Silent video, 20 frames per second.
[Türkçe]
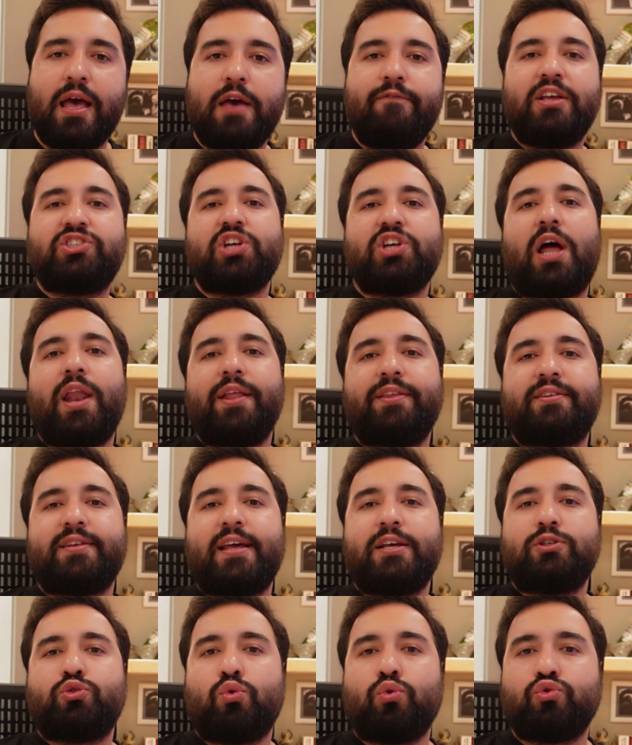Ve canlı
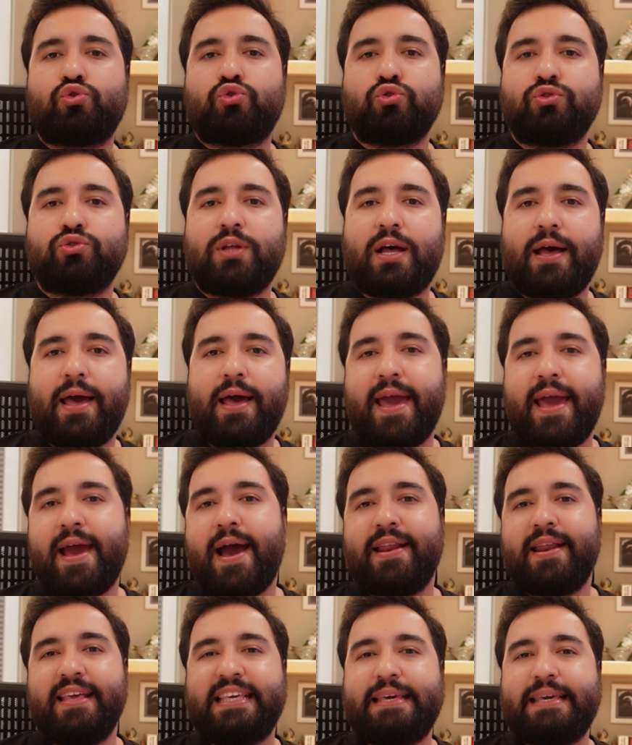trade sonucunda
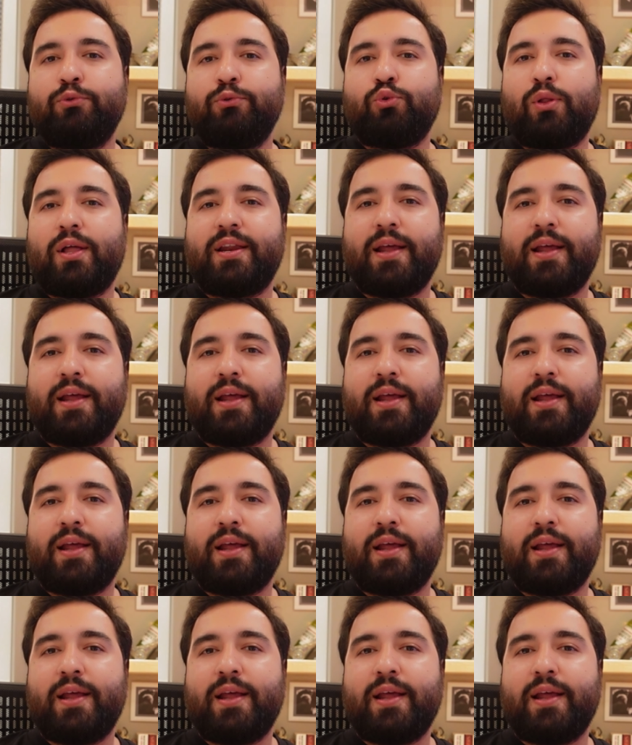eğer 2000 dolar